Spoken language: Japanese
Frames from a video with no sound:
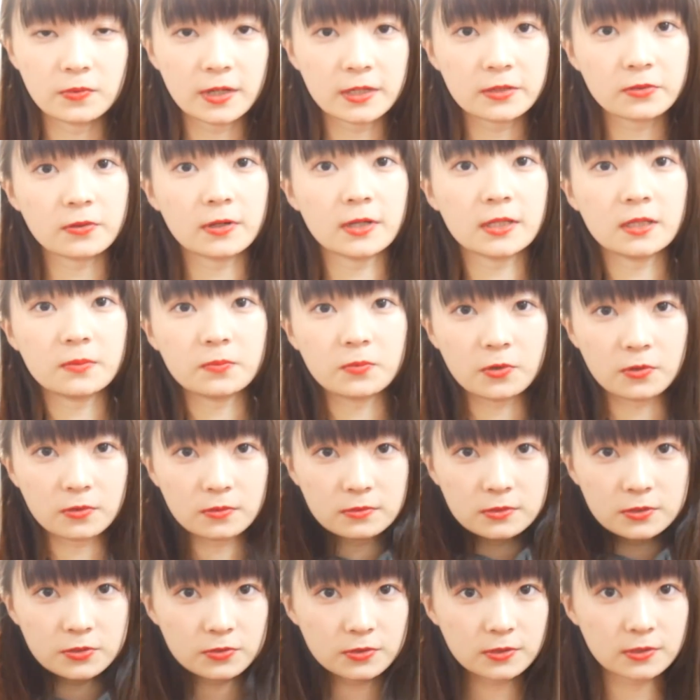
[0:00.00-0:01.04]
画とかでも
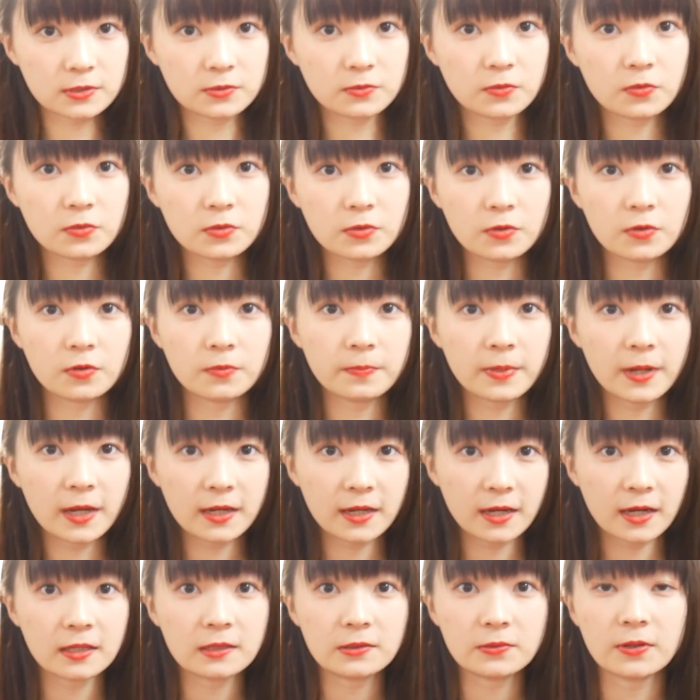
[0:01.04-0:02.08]
しょっちゅうこの
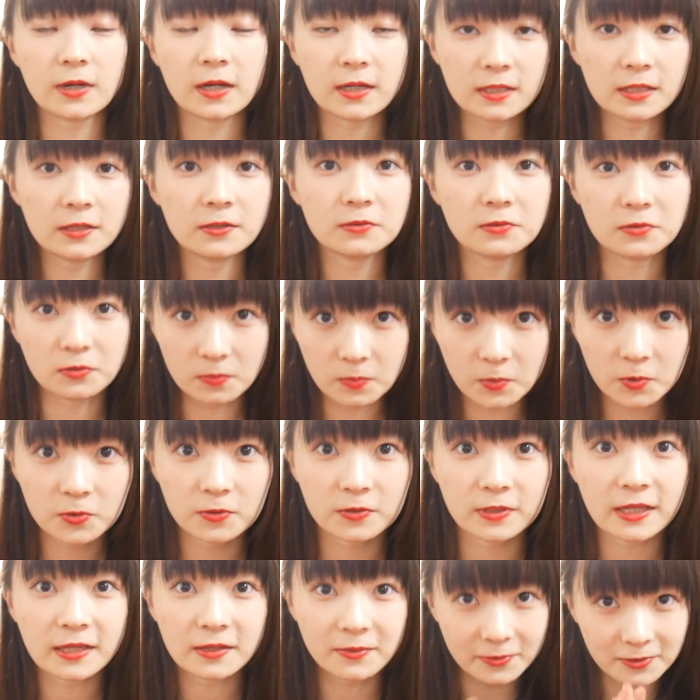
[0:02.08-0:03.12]
パーカーとか着ると思う
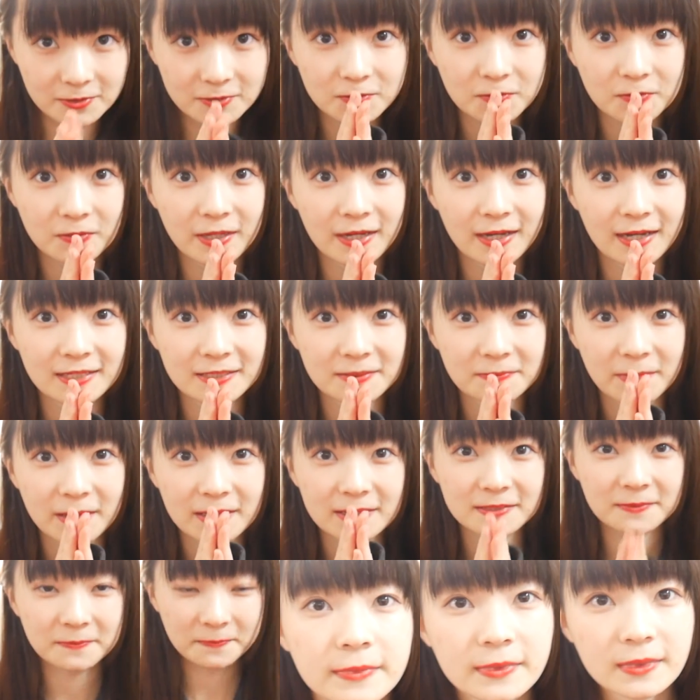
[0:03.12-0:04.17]
のでよろしくお願いし
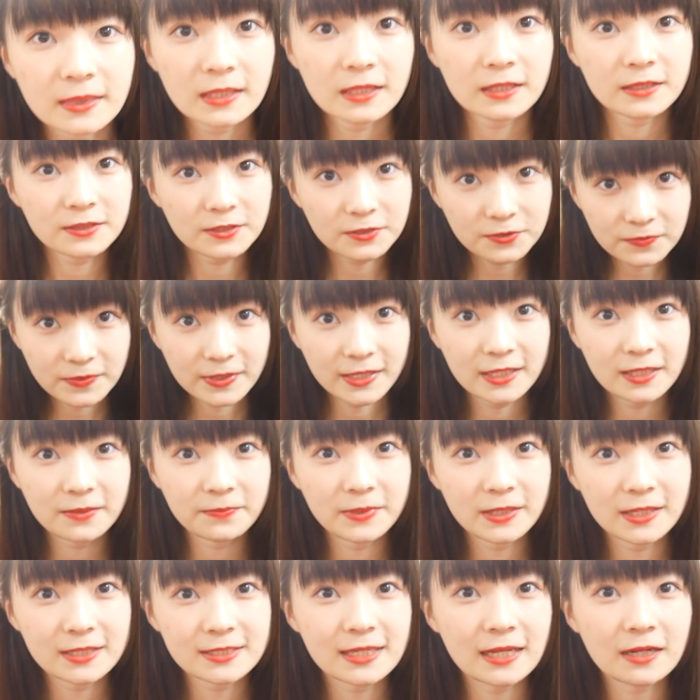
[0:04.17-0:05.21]
ます。というわけで
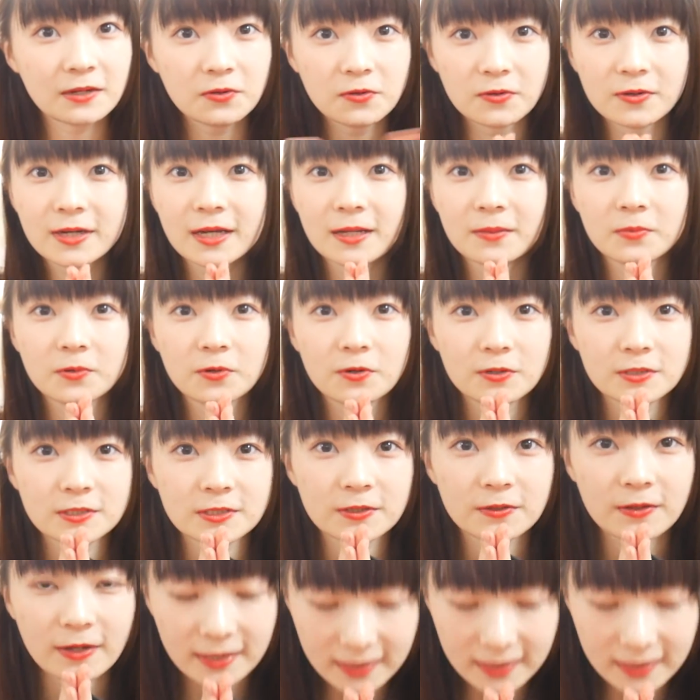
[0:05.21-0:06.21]
皆さん今回もご視聴あ